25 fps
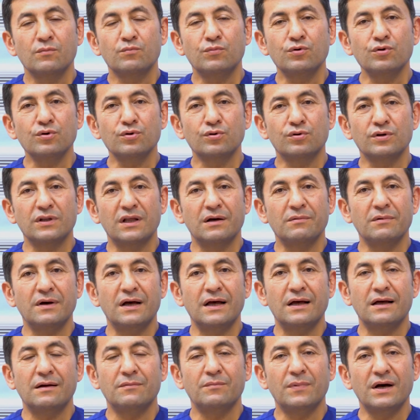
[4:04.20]
Bu
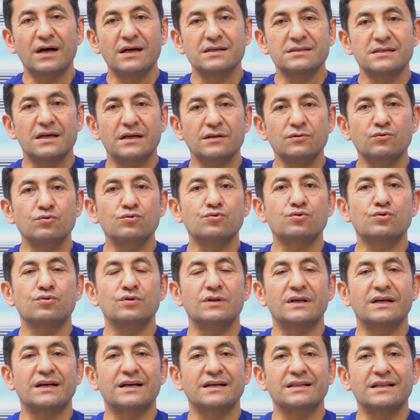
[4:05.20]
uygulama bazen 3
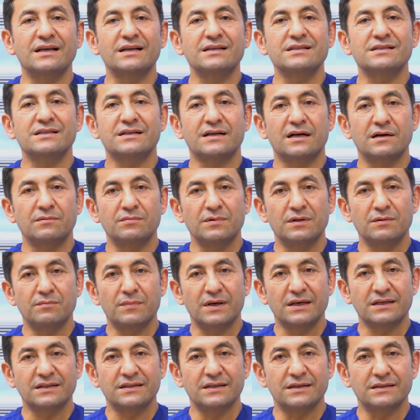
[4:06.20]
güne kadar
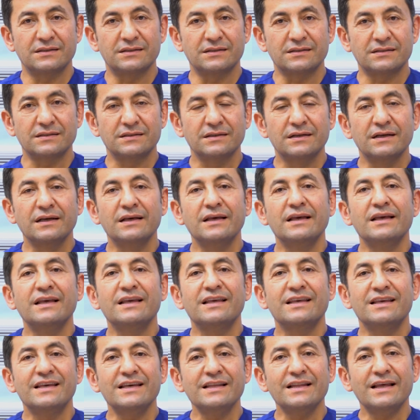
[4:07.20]
çıkabilmektedir.
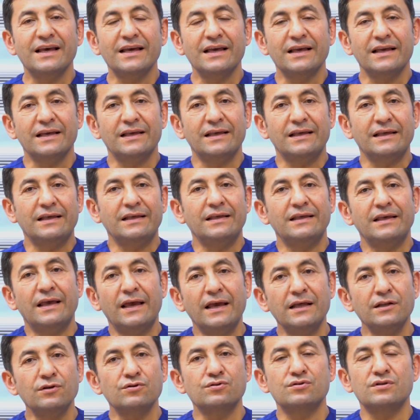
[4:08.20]
Yine
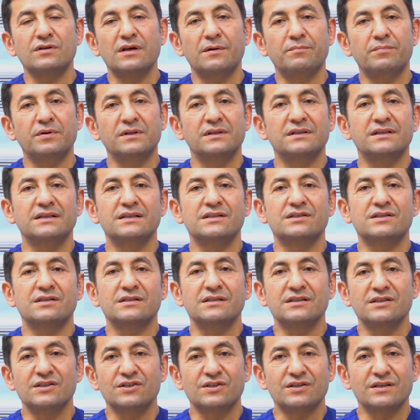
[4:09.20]
henüz yapıldığı
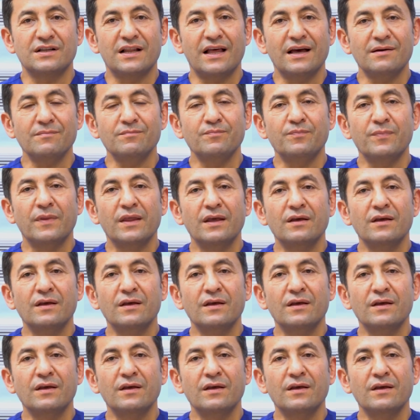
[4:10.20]
için işlem